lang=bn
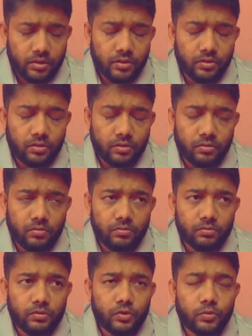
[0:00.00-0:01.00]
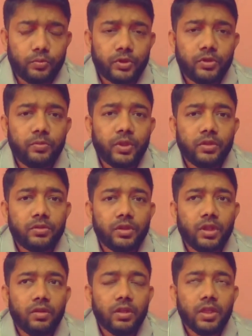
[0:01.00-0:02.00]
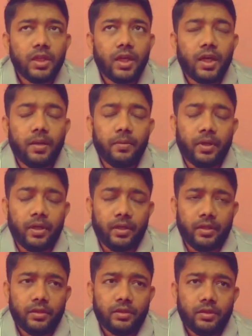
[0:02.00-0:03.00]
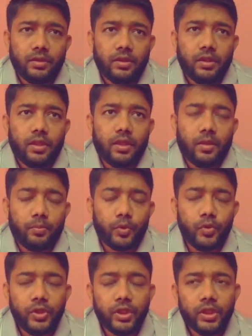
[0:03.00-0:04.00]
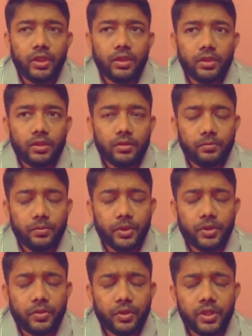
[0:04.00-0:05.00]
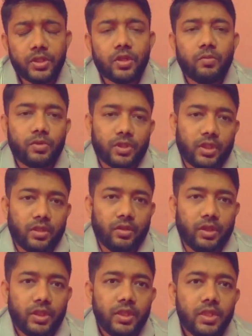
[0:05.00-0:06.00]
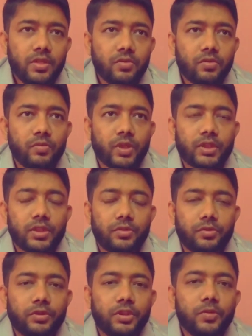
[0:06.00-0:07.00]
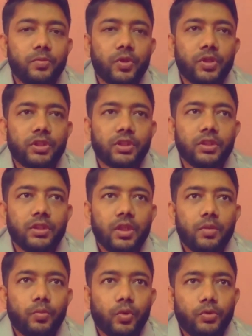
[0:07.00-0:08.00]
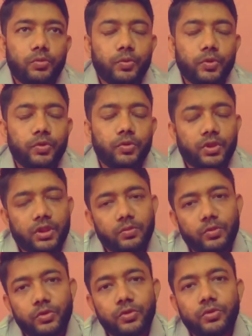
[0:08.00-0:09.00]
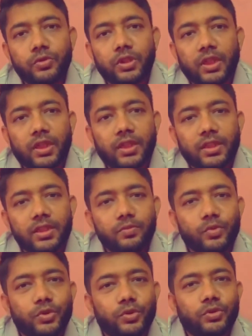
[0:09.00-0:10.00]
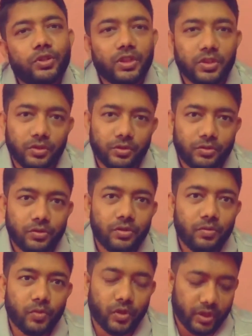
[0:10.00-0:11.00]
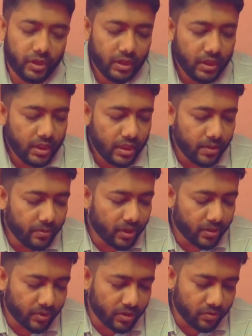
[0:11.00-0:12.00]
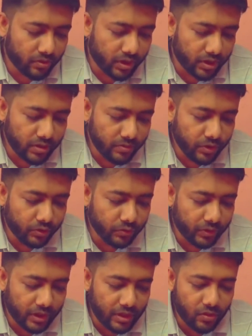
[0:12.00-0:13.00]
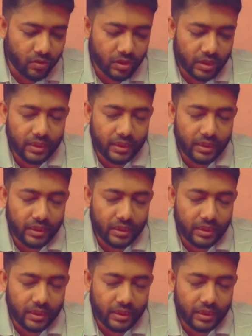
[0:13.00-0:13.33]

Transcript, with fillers: যেন উৎপাদন ব্যাহত না হয় আবার পণ্যের বিক্রয়ের সমস্যা না হয় এইরকম একটা যৌক্তিক পর্যায়ে পণ্যটাকে মজুদ করে রাখাকেই মজুদ নিয়ন্ত্রণ বলে এবার আমরা চলে আসি মৃতব্যয়ী লট